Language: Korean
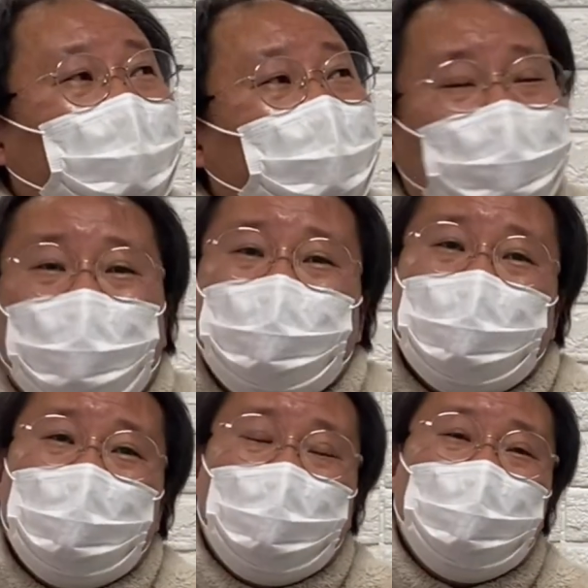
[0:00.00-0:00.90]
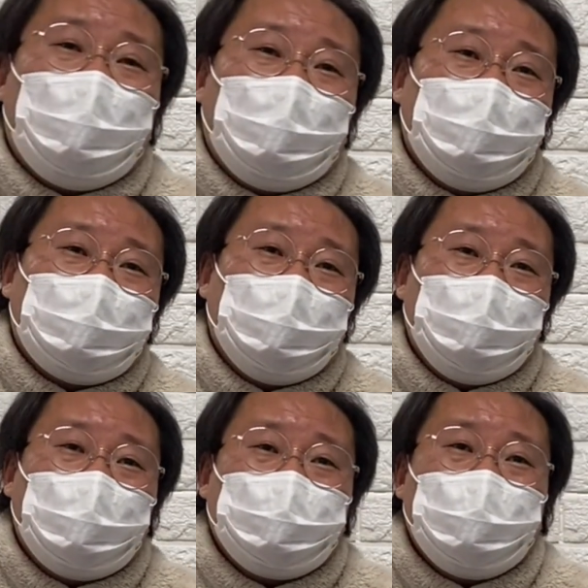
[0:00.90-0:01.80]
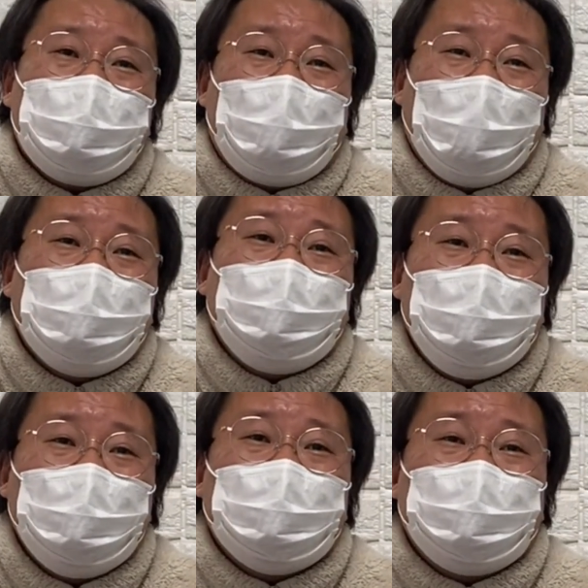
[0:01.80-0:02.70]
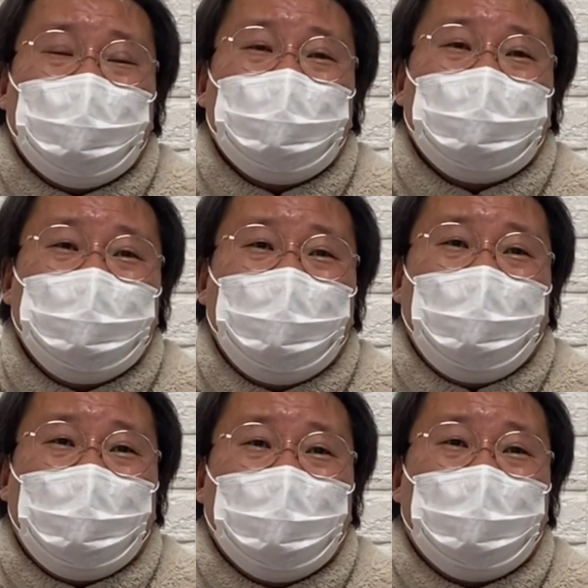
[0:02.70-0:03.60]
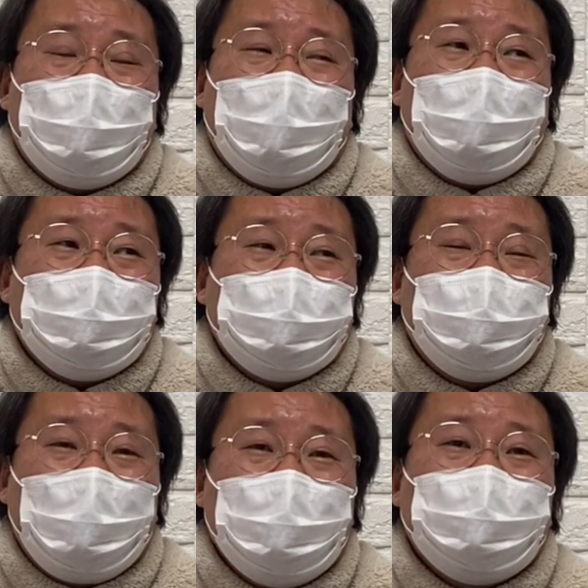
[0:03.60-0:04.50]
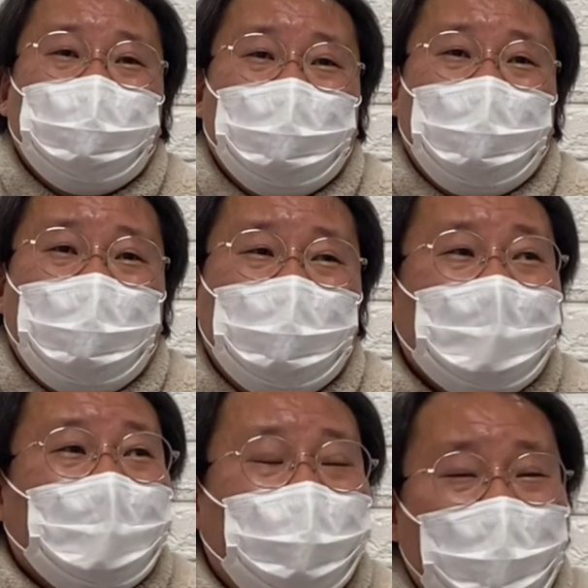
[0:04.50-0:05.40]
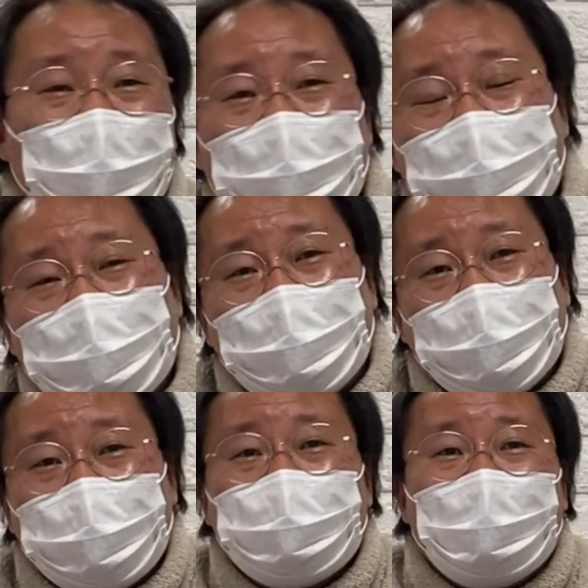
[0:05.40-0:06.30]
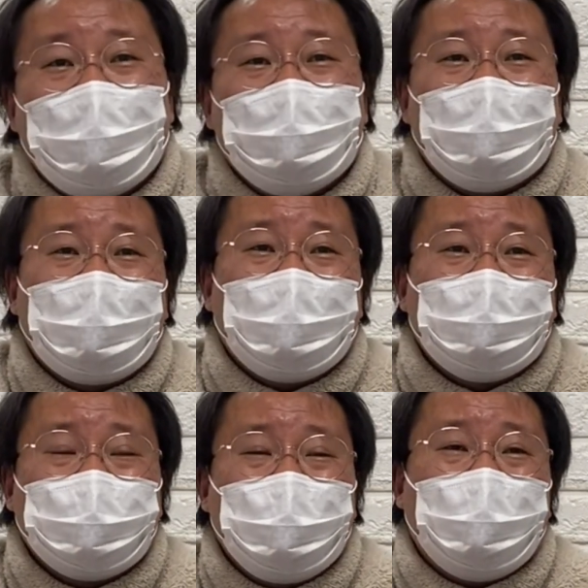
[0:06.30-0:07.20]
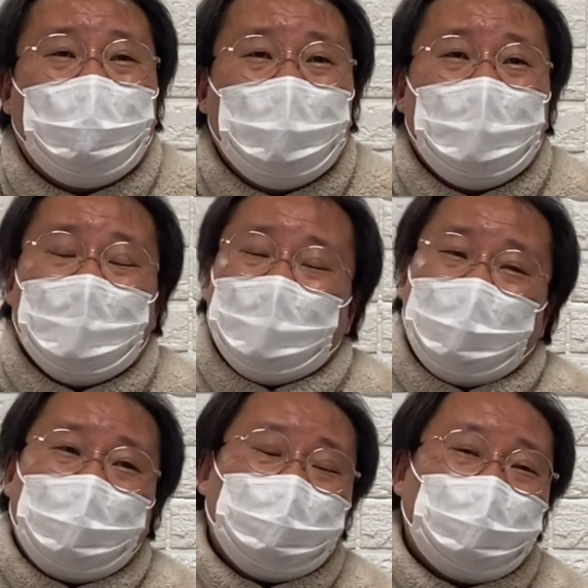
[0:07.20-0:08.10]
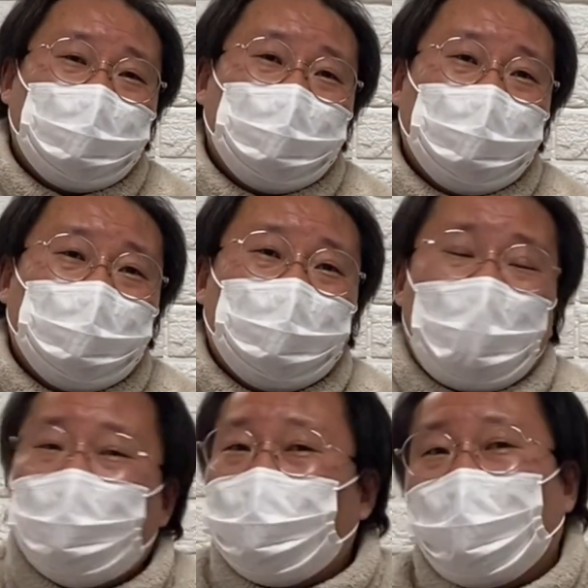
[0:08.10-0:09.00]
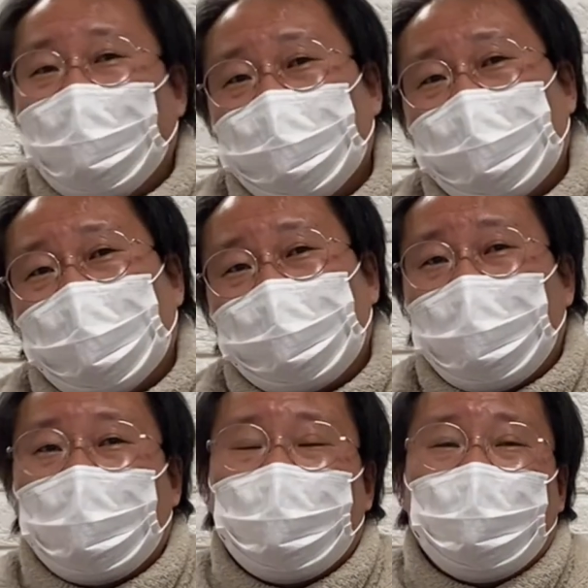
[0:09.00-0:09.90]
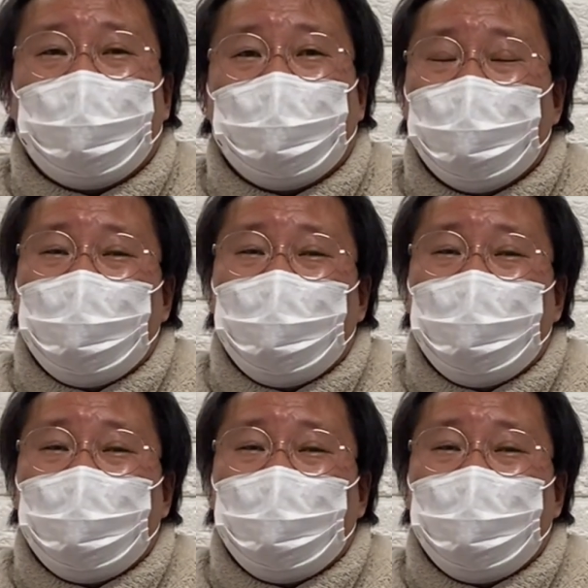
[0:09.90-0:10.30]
정경이 한 명 왔댔어요. 조금 계급이 있는 정경인데, 와가지고 하는 소리가, 왜 여기서 노숙을 하냐 그래가지고, 나는 지금 아무것도 할 수가 없다고,